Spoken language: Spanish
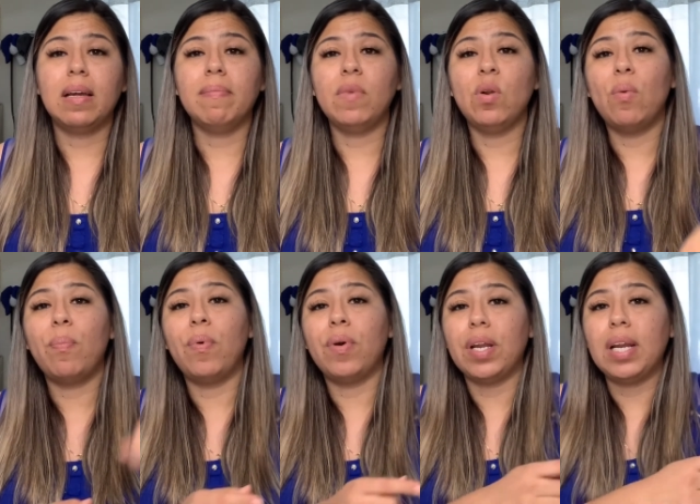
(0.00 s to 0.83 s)
lo
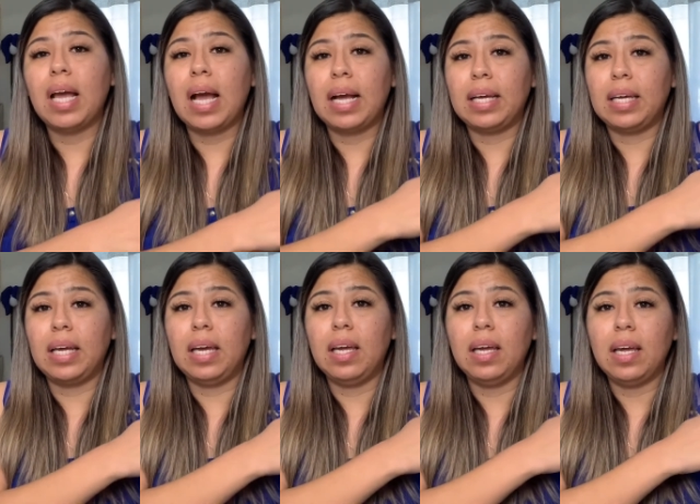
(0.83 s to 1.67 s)
ponen
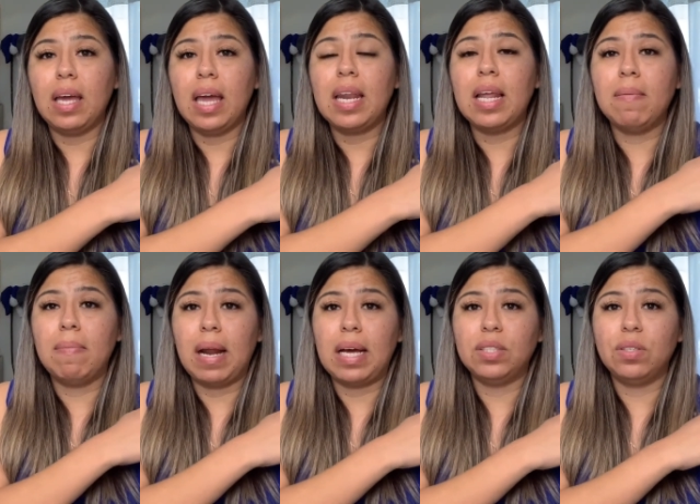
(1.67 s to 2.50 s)
aquí en el
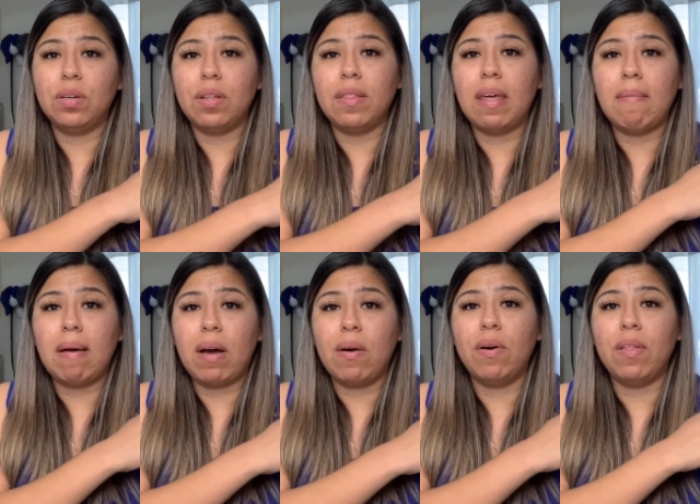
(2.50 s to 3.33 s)
brazo
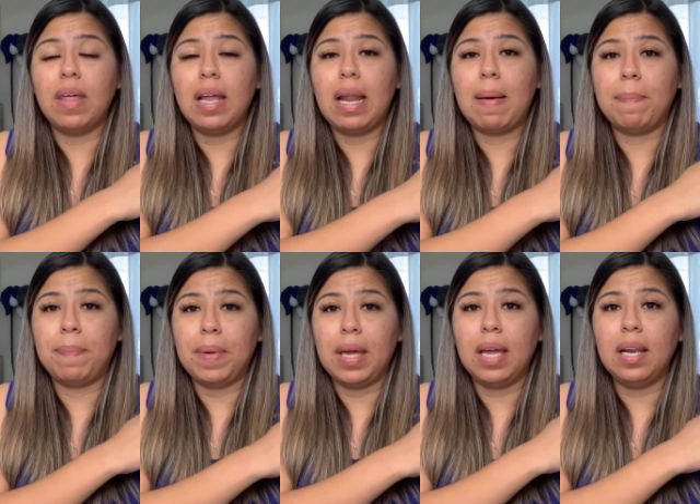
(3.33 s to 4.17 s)
debajo de la
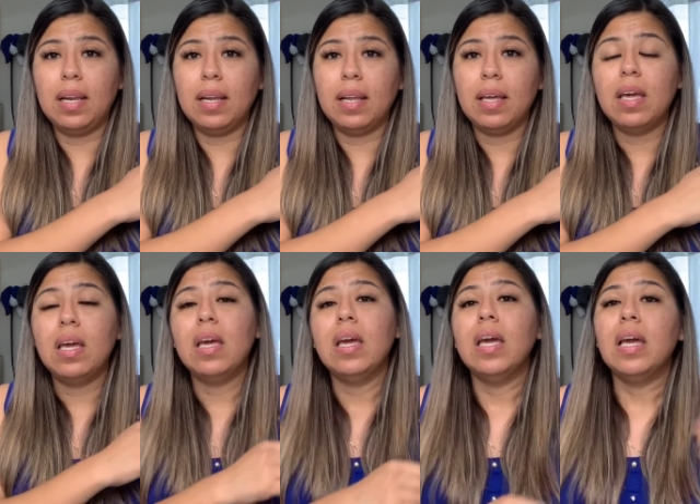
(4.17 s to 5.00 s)
piel
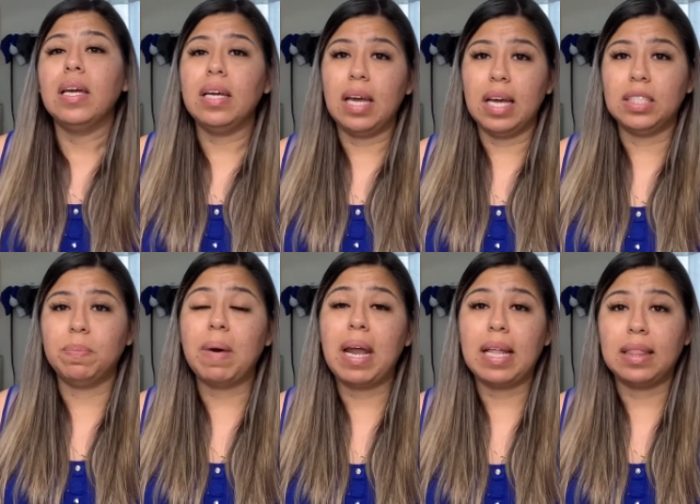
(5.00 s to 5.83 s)
y es
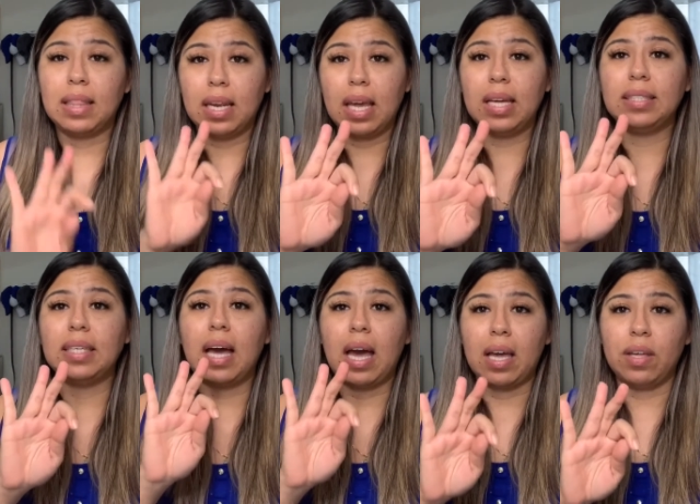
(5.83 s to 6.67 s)
para tres
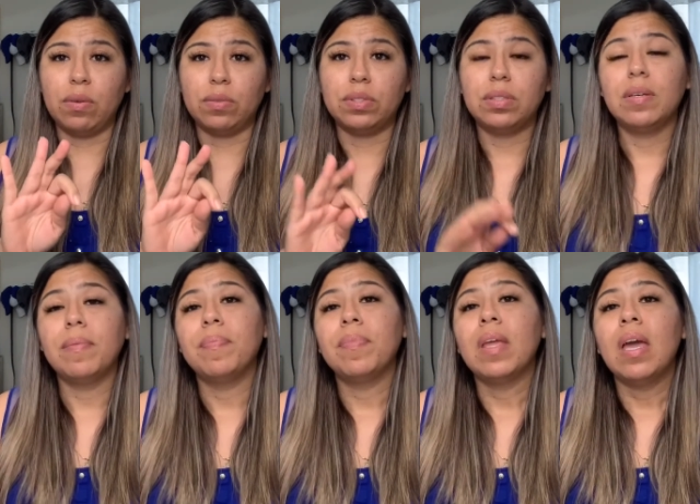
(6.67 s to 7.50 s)
años.
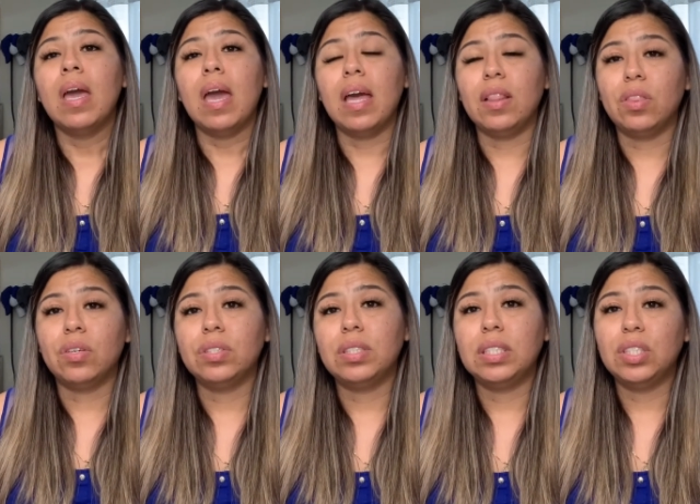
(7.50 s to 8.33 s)

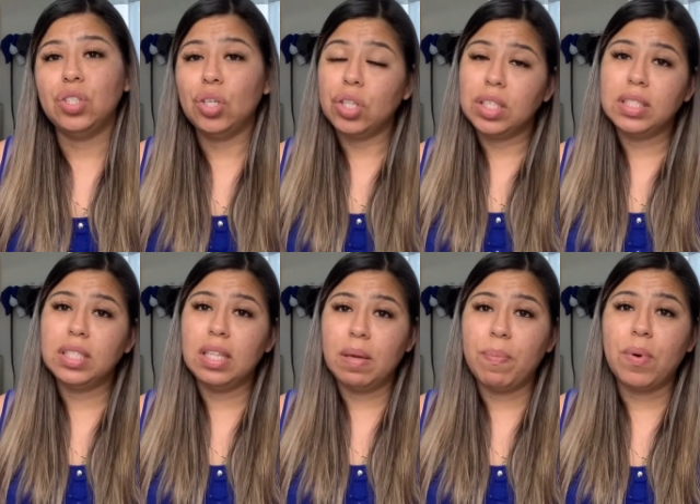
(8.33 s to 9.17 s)
Entonces yo
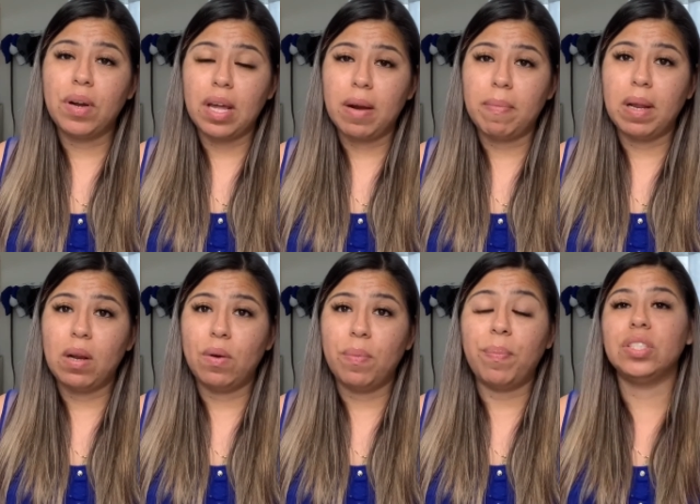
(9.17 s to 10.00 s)
decidí
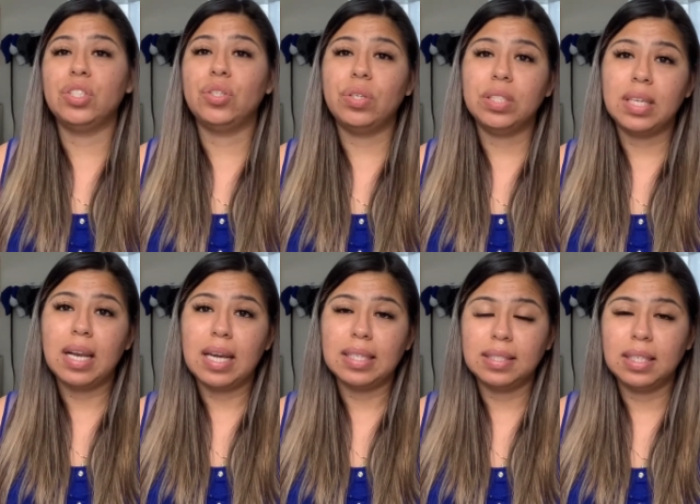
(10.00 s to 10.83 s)
ponérmelo. Yo hice
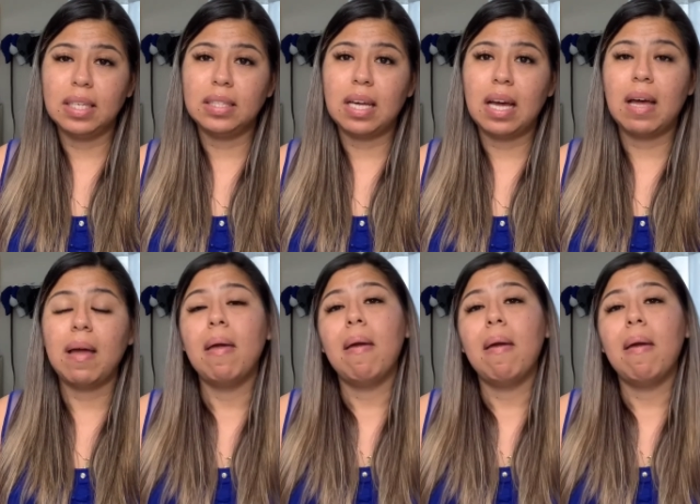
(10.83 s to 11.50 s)
la cita,